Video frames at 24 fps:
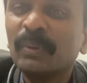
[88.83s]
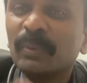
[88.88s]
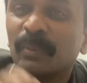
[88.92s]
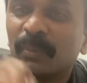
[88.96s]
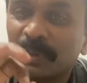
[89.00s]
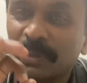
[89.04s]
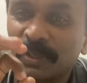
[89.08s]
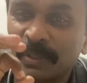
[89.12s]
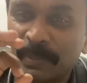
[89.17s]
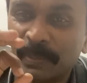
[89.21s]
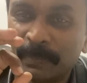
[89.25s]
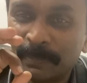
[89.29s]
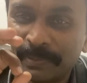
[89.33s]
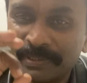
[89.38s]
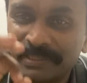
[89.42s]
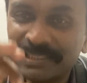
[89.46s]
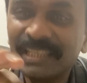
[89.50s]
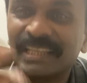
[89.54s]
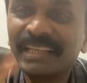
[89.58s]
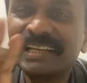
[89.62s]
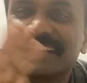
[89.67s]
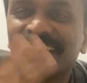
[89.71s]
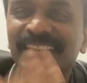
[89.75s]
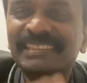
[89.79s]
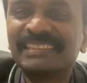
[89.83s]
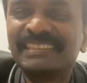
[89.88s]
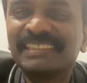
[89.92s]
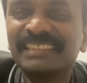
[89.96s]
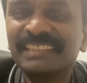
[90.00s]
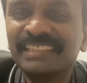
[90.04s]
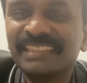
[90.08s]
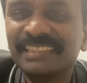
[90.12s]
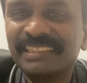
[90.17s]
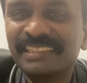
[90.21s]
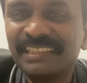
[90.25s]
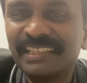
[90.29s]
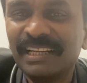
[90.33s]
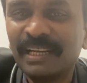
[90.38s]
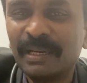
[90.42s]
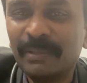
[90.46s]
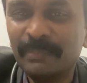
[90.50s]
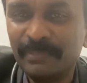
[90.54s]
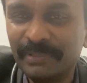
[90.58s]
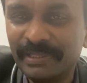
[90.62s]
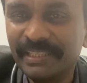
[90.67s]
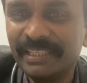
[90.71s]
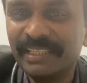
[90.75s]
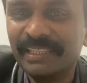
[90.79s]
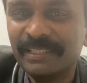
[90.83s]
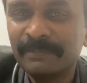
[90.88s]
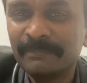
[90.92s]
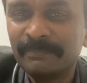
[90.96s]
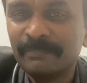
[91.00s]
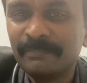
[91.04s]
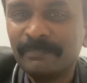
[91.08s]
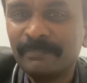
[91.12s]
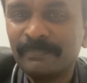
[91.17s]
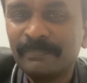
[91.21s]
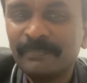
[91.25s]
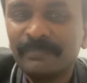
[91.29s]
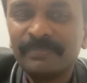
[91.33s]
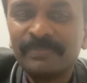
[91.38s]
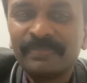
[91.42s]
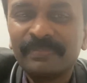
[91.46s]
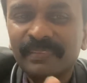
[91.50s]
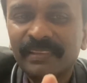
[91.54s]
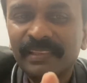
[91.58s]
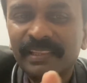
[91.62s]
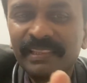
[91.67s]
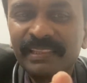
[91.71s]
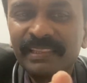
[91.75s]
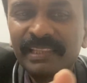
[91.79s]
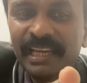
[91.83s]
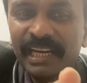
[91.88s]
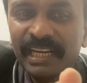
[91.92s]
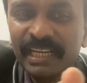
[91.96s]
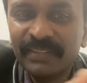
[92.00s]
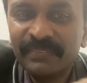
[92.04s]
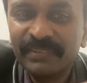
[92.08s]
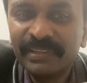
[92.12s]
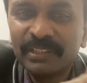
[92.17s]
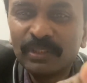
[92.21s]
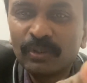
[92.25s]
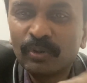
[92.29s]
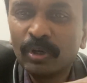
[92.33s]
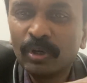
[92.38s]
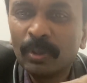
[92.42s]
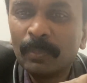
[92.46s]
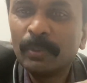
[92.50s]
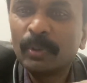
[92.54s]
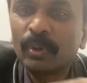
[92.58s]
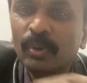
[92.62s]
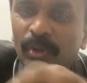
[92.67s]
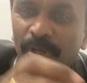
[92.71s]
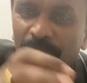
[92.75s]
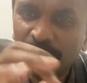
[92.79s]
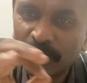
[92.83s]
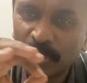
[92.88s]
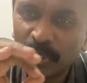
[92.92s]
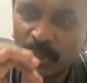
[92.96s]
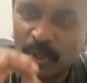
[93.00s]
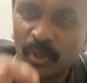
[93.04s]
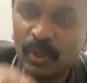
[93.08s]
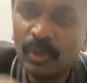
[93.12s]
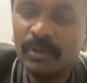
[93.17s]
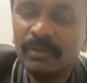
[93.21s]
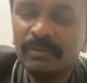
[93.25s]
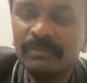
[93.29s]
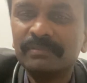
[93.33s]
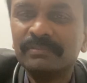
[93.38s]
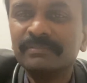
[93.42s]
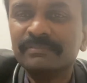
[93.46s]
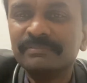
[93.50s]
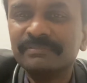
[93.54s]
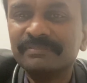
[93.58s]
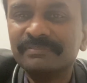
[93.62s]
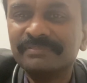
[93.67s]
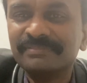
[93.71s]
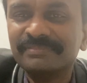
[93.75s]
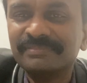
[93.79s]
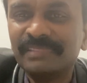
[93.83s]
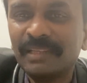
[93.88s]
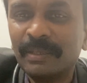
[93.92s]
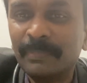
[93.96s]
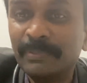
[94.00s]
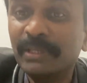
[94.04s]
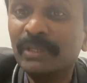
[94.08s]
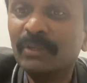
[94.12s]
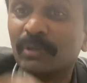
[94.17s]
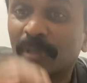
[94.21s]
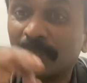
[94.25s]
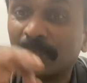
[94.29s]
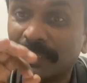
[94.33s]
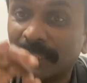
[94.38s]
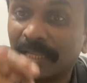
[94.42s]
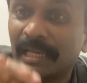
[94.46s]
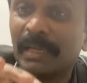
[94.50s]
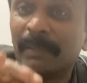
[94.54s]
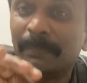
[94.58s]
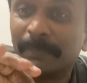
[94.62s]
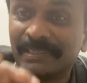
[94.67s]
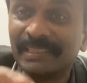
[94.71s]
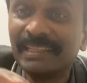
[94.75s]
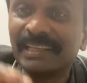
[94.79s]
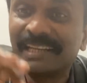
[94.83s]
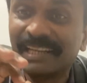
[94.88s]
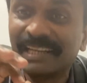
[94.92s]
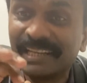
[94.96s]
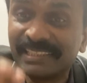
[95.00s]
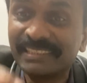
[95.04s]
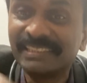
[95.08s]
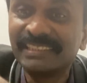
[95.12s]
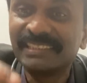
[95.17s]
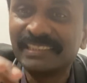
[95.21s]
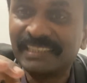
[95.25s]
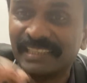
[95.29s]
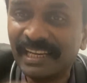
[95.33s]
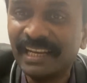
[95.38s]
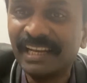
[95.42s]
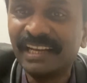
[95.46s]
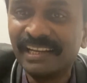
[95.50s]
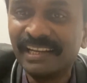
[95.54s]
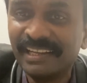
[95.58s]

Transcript: உங்களுக்கு பதில் கிடச்சி அப்படி இந்த அடி வயிற்று கொழுப்பை குறைக்கணும் அப்படின்னு ஒரு நல்ல பதில் கிடச்சிதுன்னா